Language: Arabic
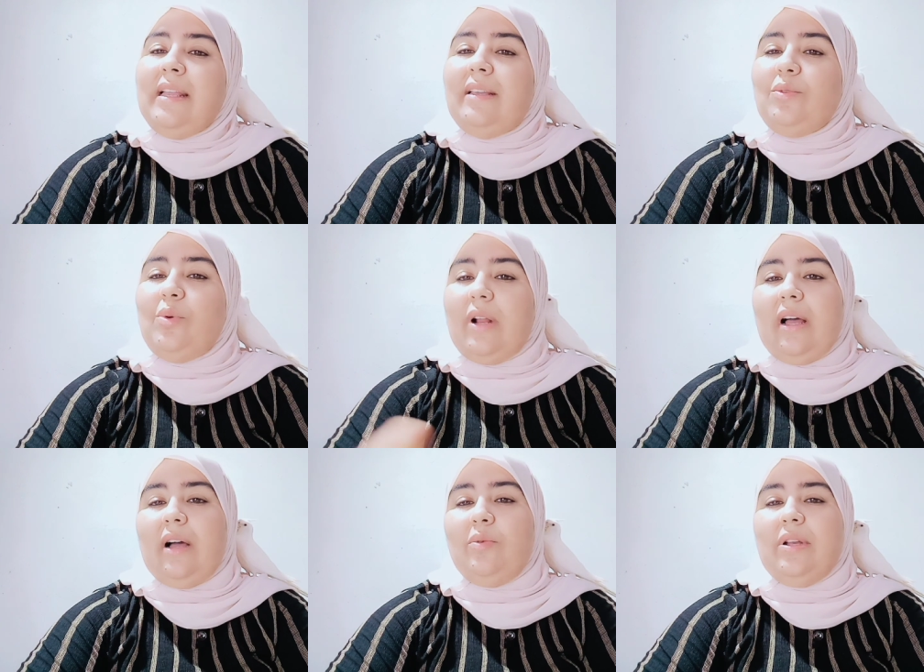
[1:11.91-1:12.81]
هذوره
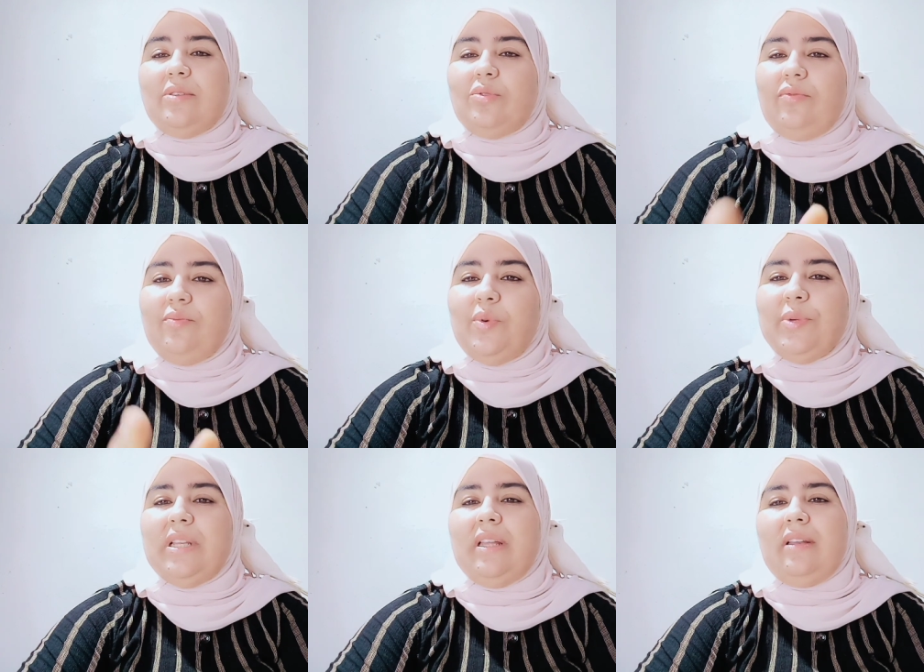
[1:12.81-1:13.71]
او صوف
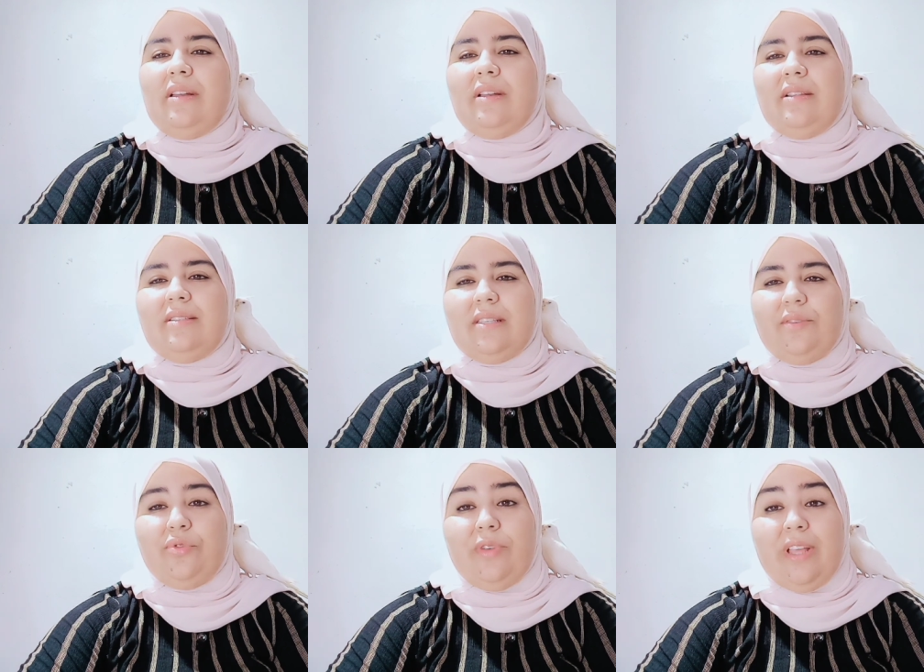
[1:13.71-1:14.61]
ممكن اننا
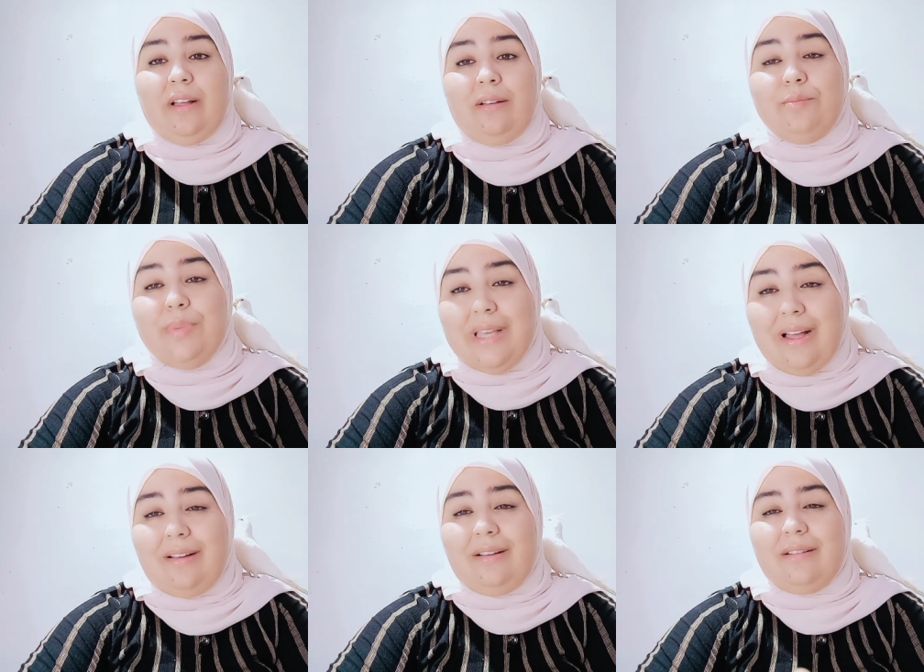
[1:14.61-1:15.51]
نستفدو فيها
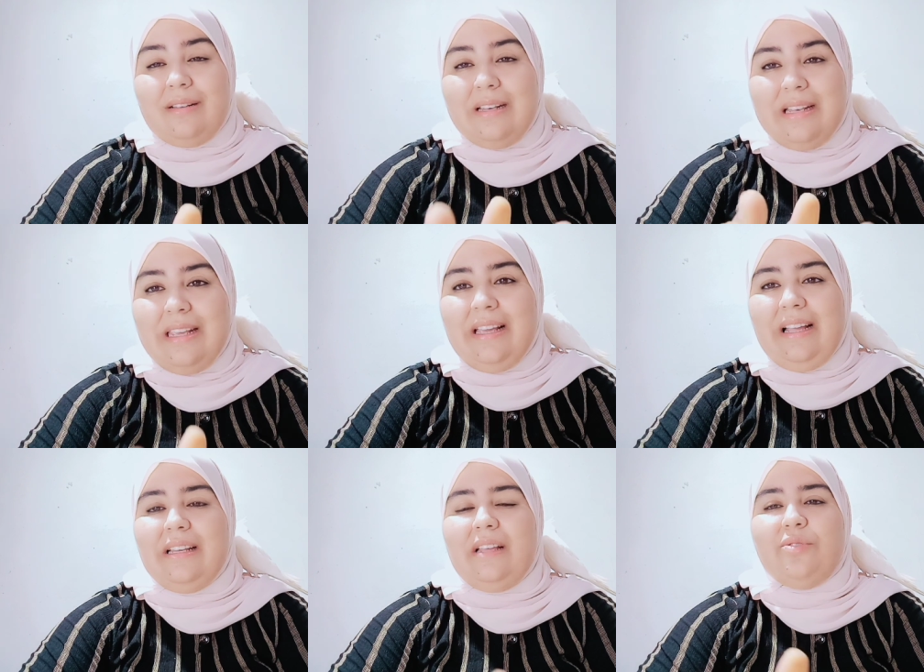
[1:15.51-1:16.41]
بها
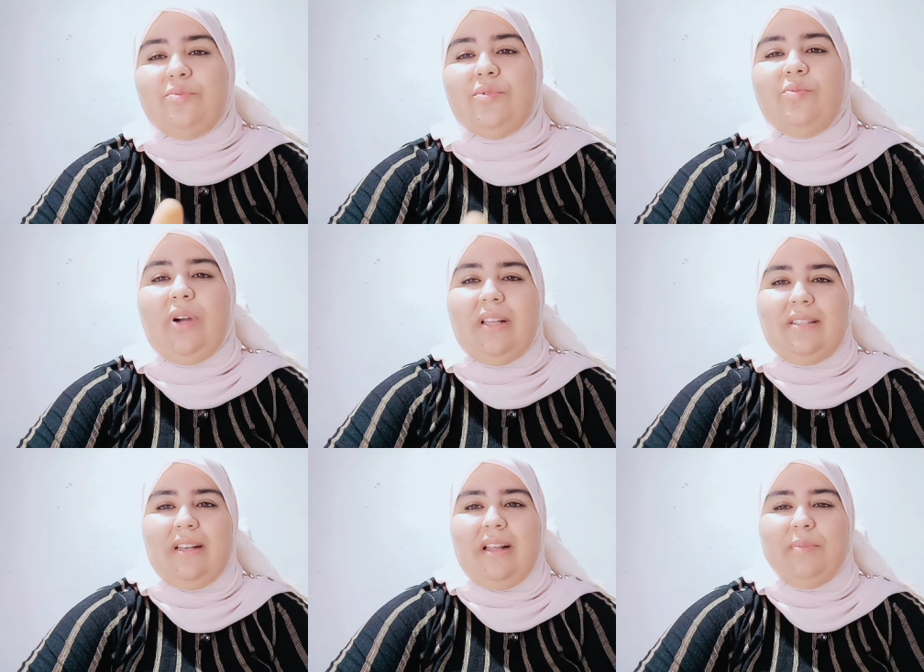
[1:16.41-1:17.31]
لعلاج مجموعه
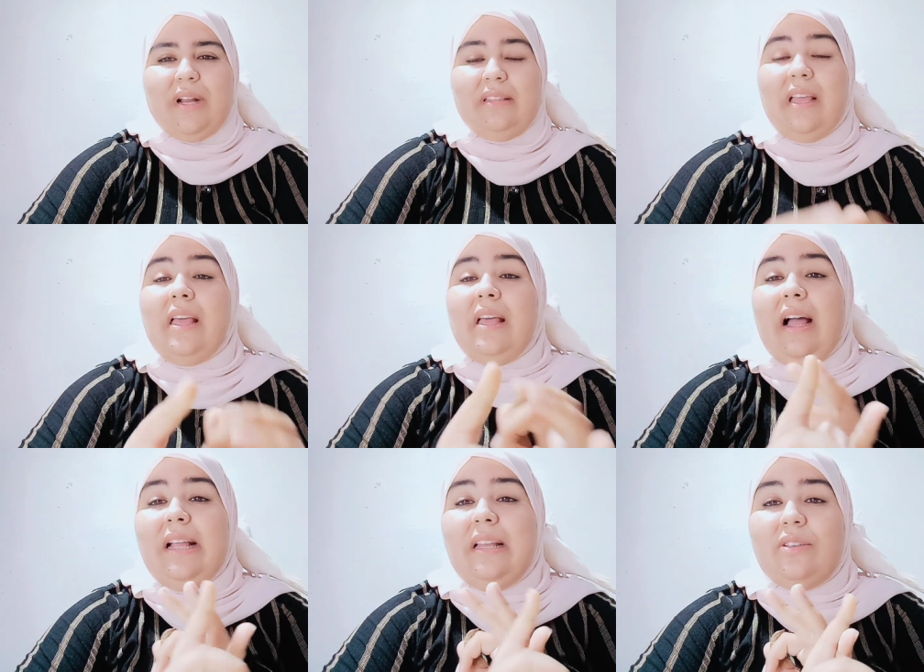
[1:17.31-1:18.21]
ديال الامراض
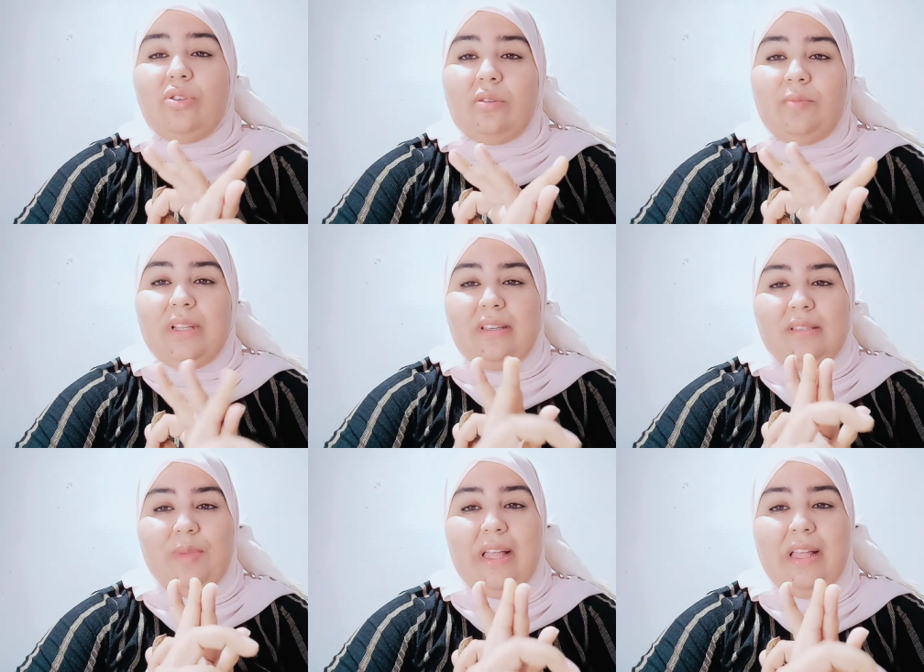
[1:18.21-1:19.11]
علاج
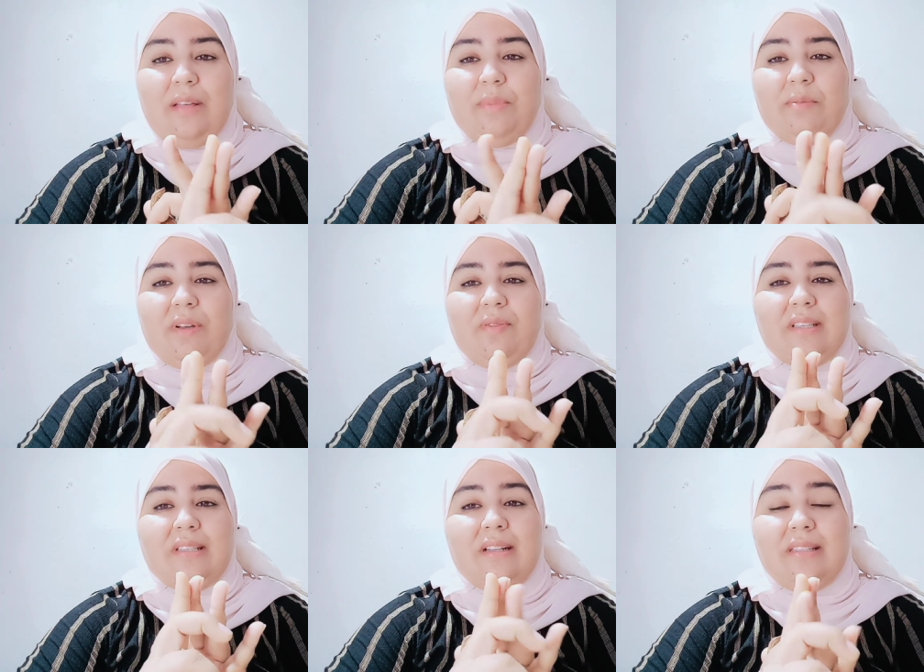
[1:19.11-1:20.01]
الروماتيزم الم
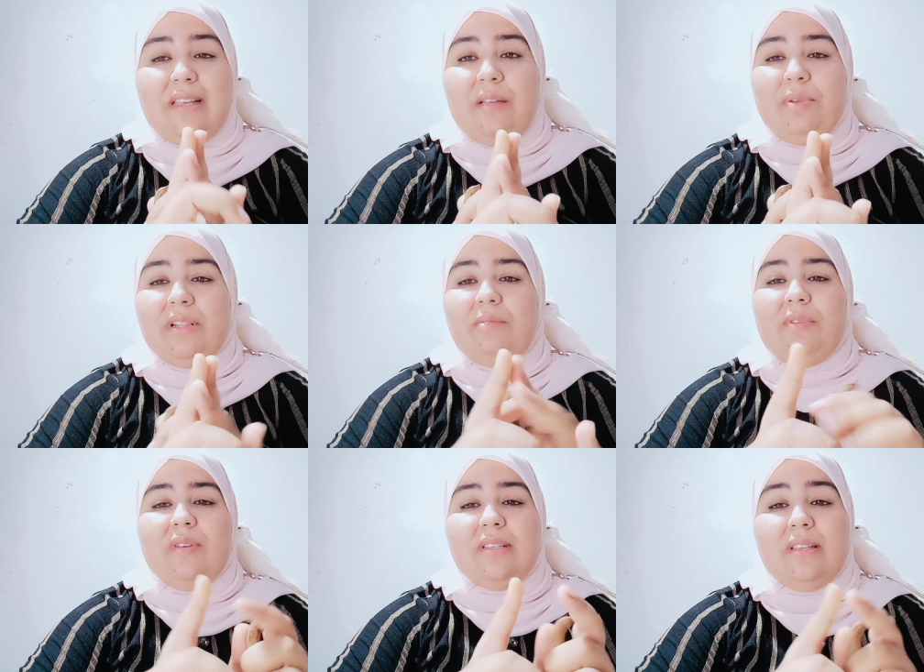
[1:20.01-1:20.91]
المفاصل التهابات
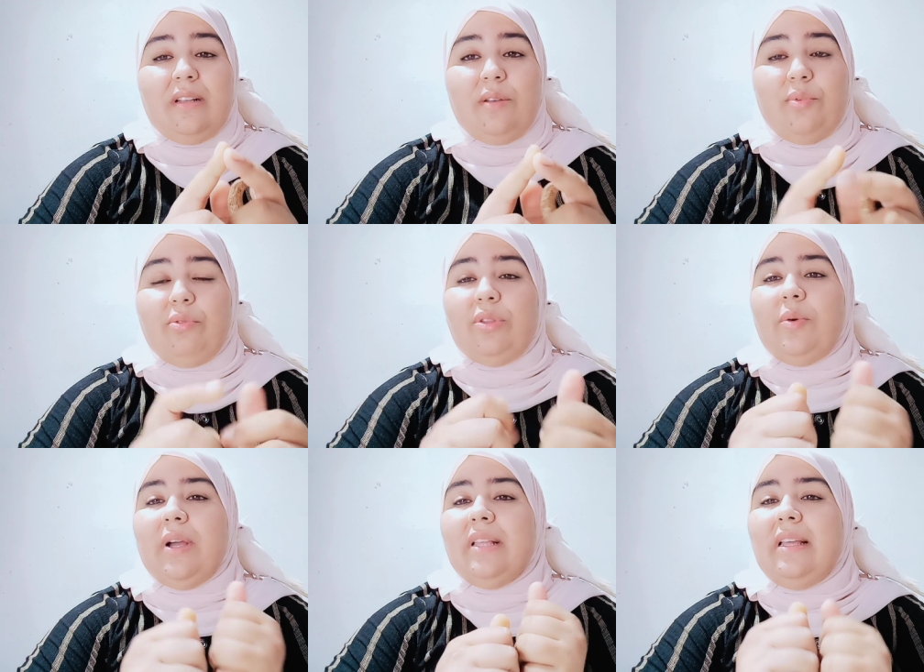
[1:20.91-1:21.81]
المفاصل
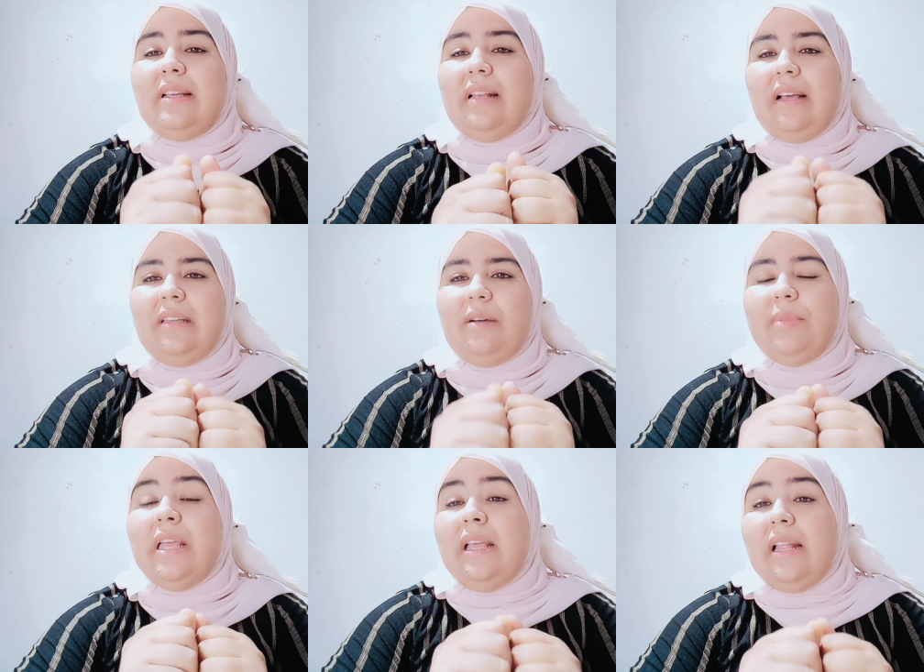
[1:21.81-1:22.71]
البروده وكذلك
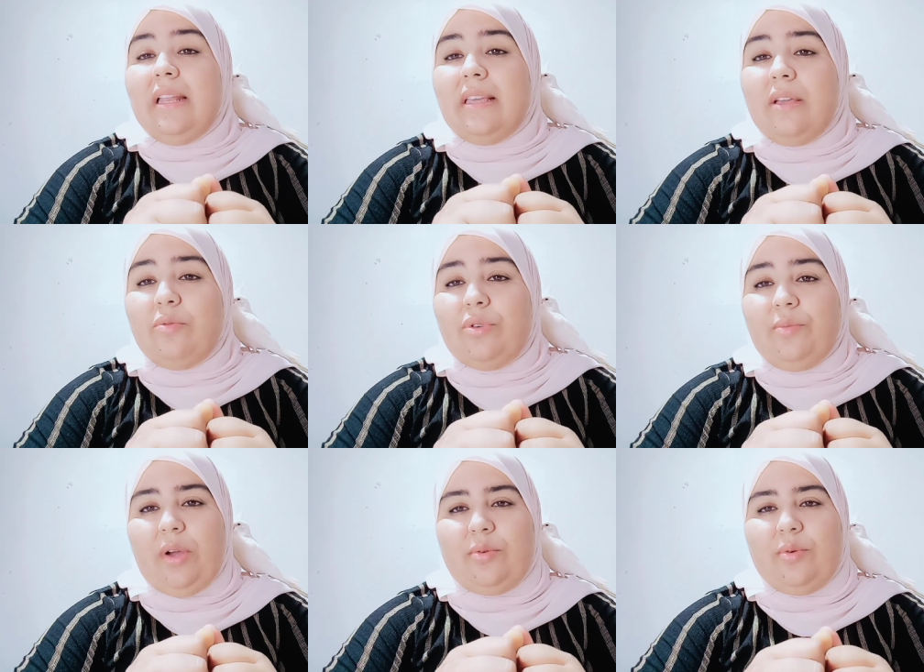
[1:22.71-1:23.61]
العظام اللي
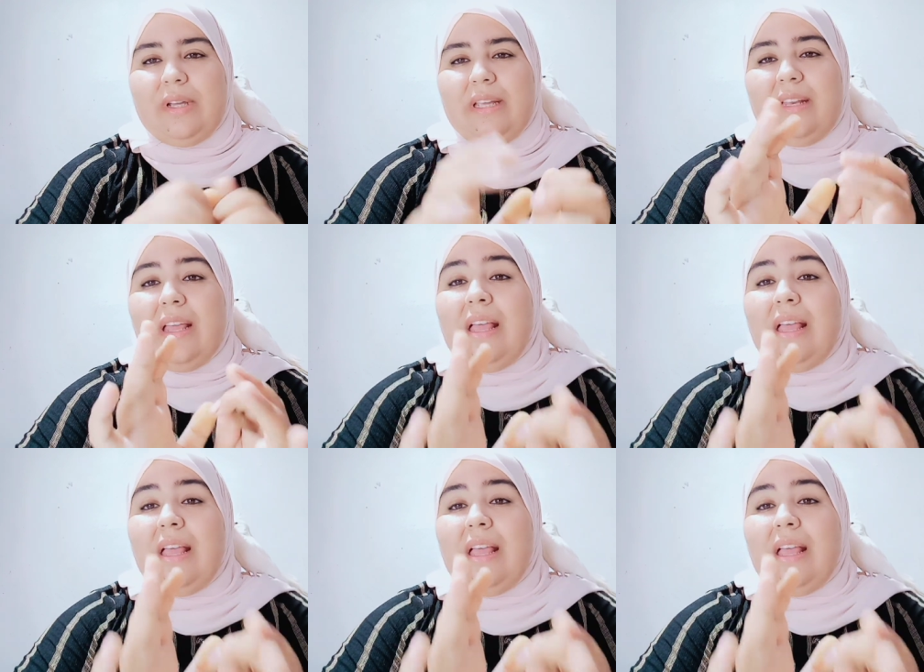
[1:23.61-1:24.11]
كيكونوا محكوكين